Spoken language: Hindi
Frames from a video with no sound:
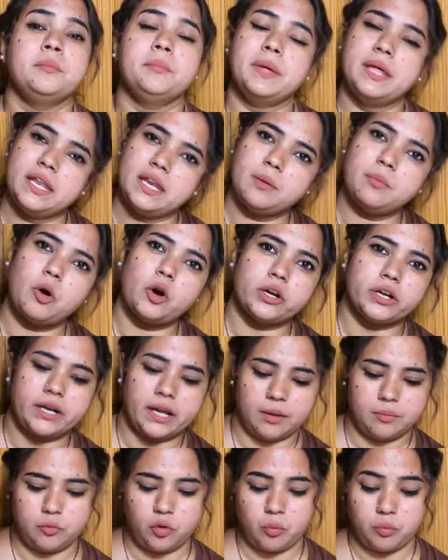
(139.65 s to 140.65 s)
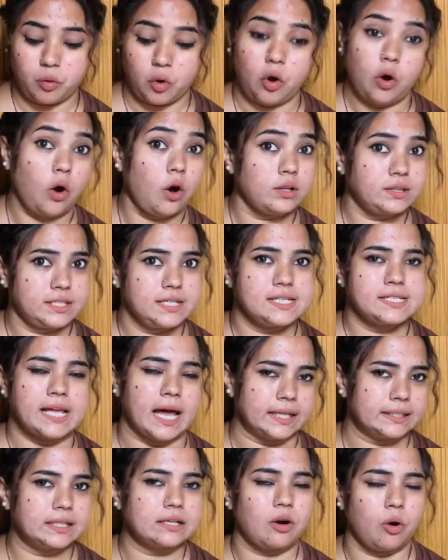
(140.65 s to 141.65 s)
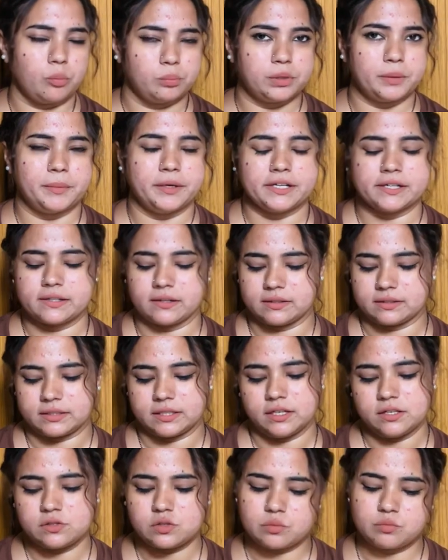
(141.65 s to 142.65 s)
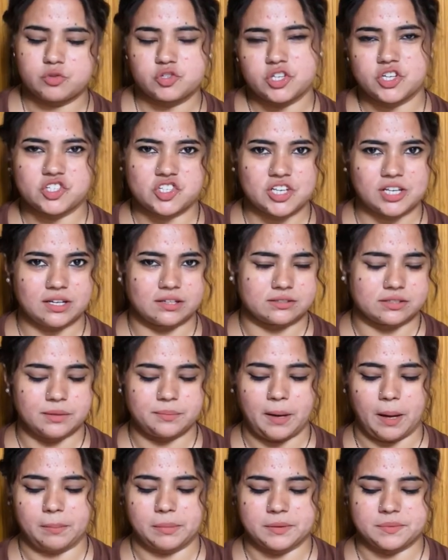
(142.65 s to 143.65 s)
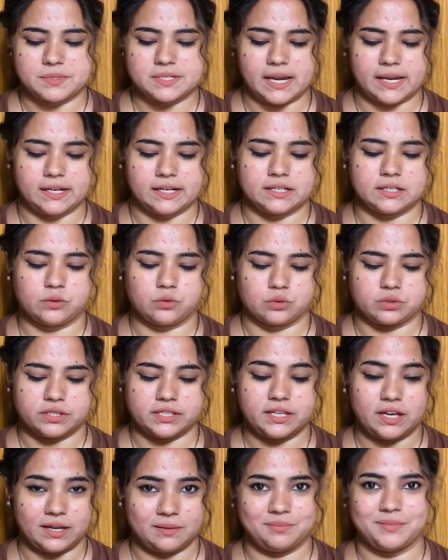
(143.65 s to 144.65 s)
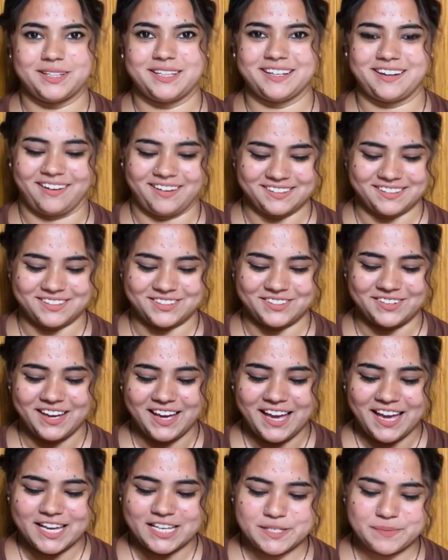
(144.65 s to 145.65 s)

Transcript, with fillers: मेरी बॉडी टाइप को बहुत ही ज्यादा कॉम्प्लीमेंट करते हैं सो so मुझे अच्छे लगते हैं पैपलम स्टाइल की कुर्ती एंड मैं दिखा देती हूँ